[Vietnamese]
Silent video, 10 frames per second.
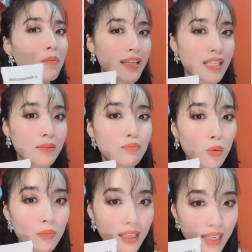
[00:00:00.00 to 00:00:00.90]
bảy trăm
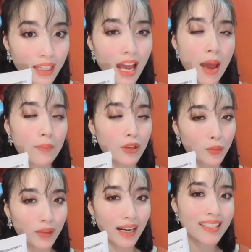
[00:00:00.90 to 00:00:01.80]
bốn mươi nghìn mà
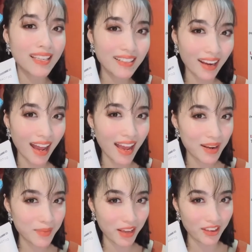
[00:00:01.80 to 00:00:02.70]
chúng ta đã dinh được hai
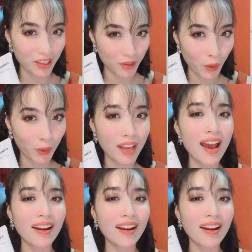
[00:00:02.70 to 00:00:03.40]
em này về rồi.